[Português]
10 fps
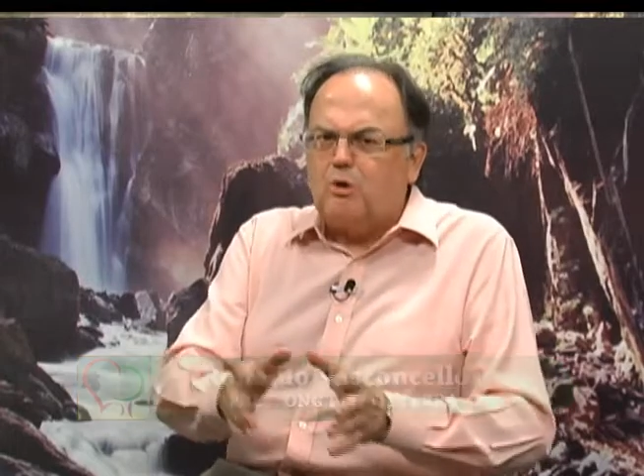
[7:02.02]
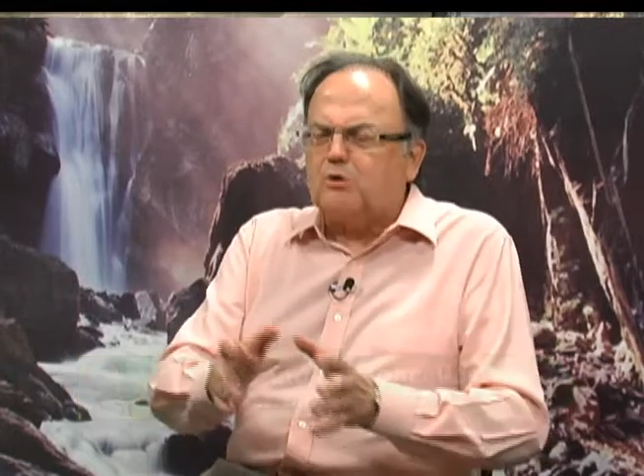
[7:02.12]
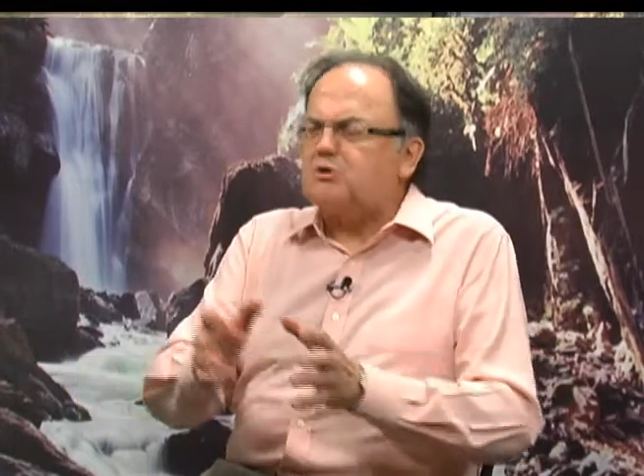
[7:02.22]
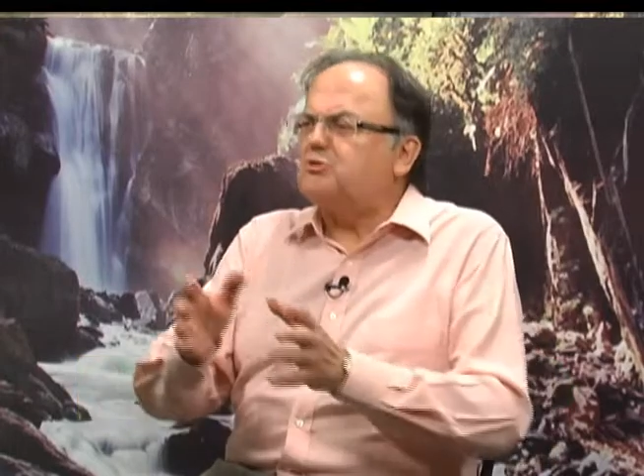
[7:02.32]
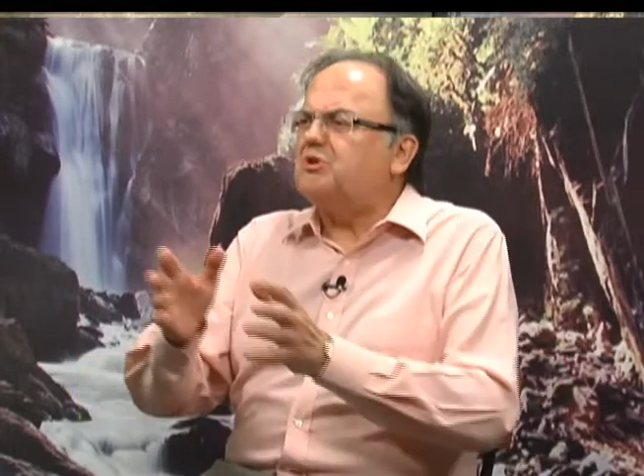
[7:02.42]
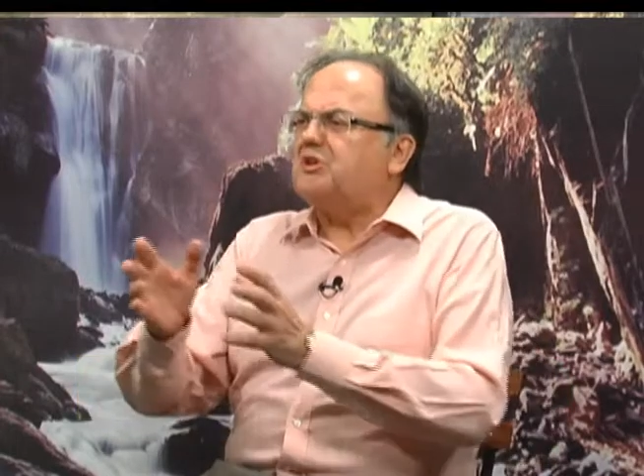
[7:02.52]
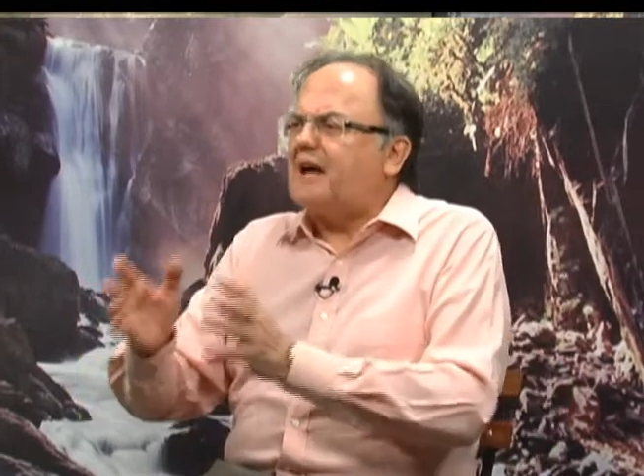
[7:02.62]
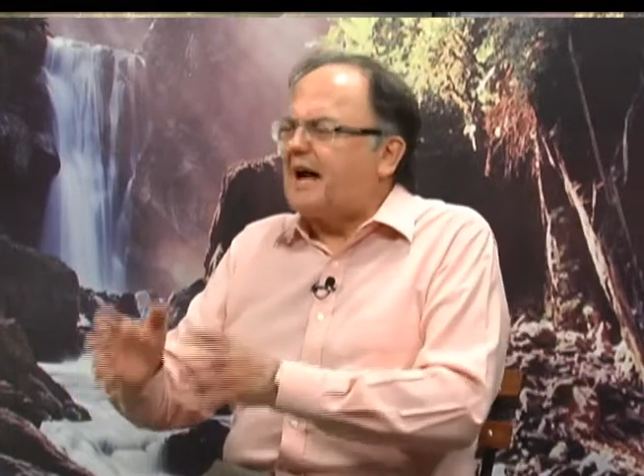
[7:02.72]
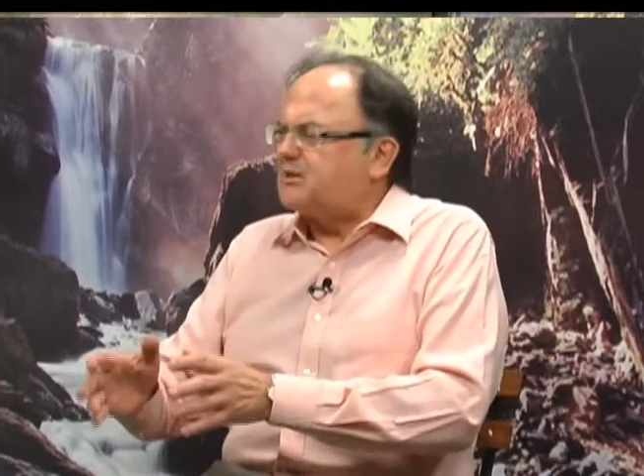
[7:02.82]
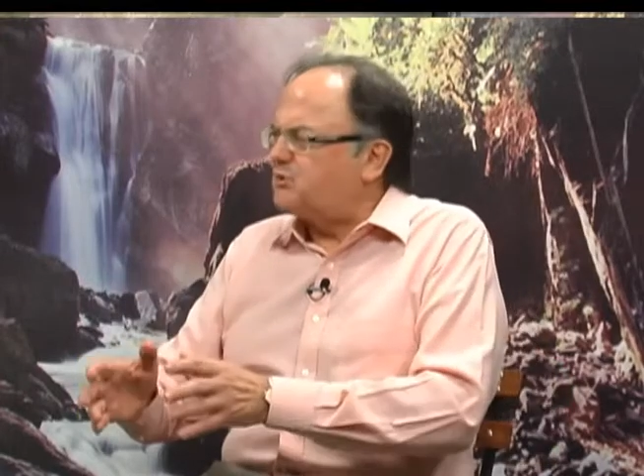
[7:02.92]
ou em outras
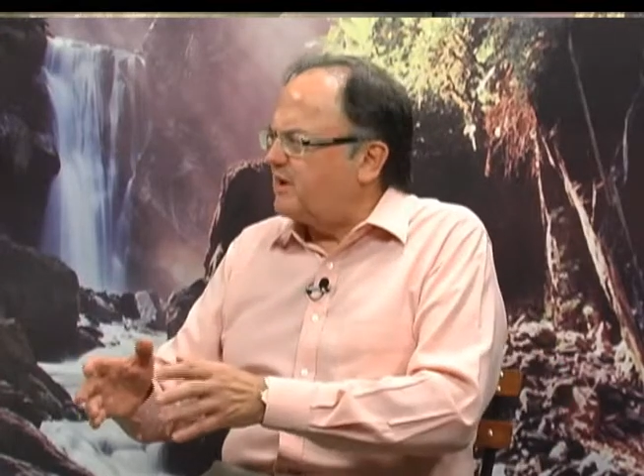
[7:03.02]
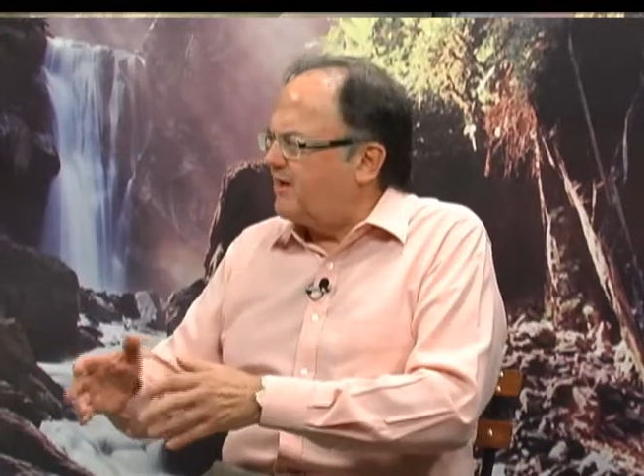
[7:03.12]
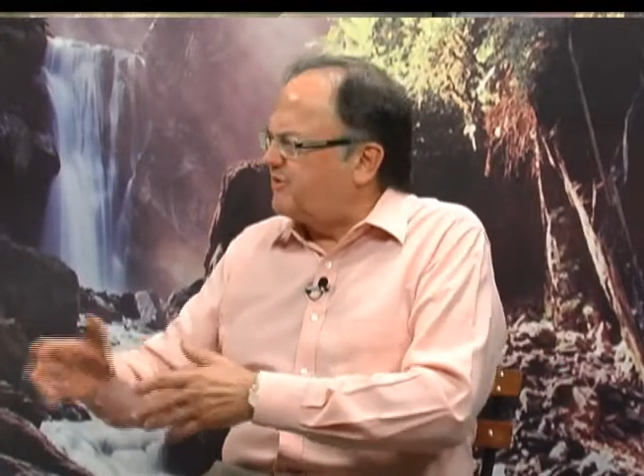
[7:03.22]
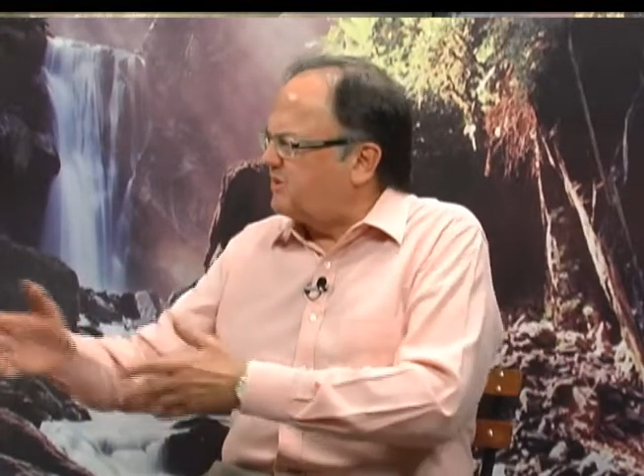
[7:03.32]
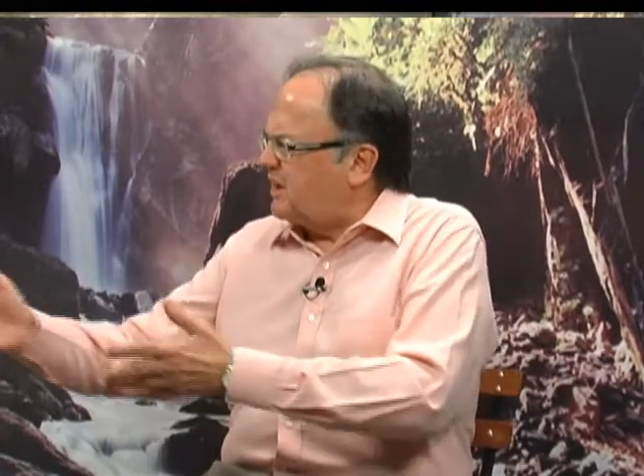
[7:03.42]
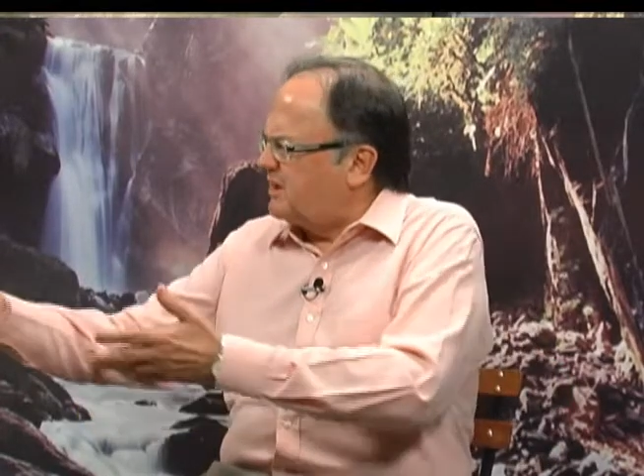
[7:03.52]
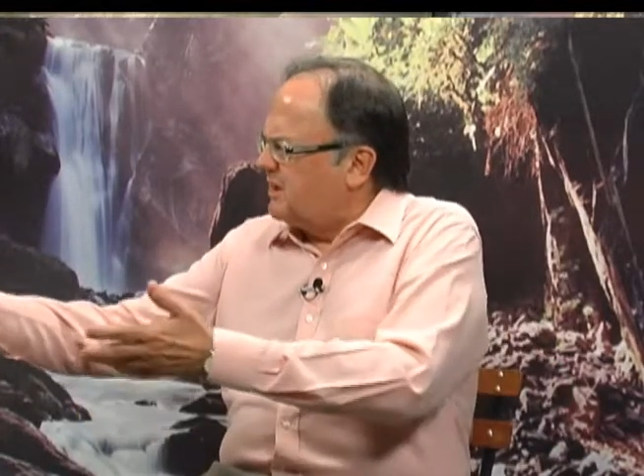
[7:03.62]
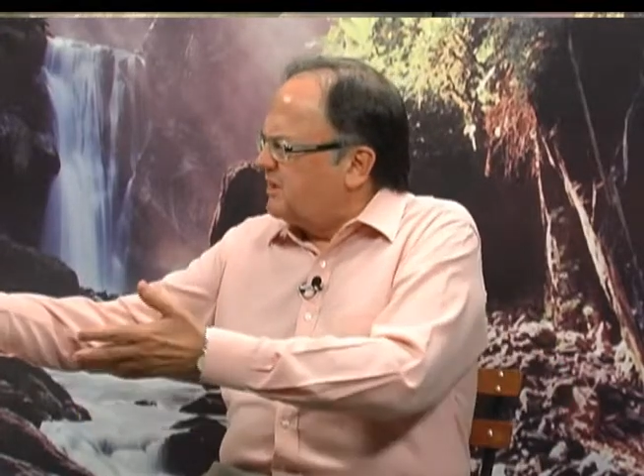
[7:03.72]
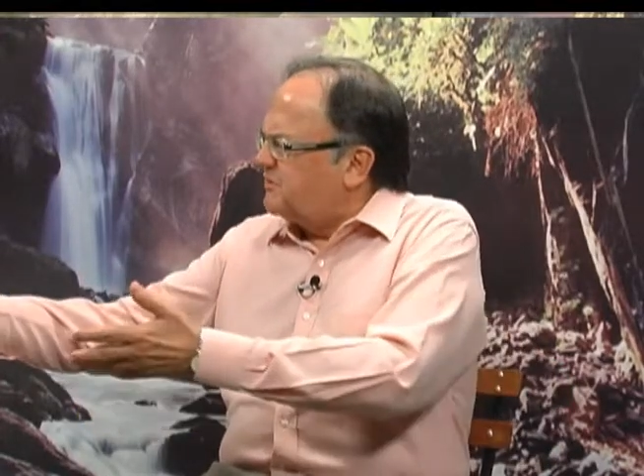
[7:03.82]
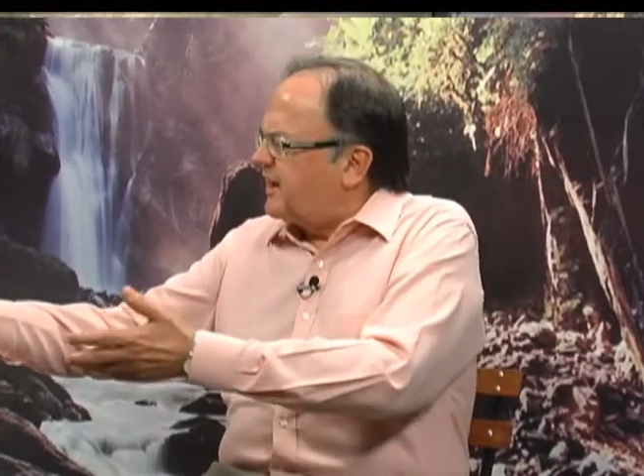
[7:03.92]
unidades do IF que
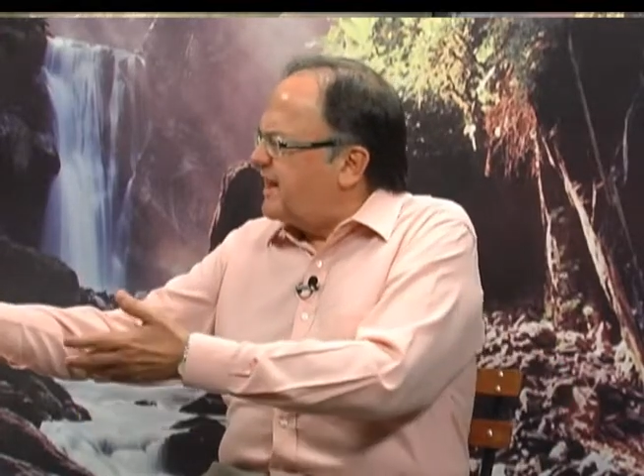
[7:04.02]
tem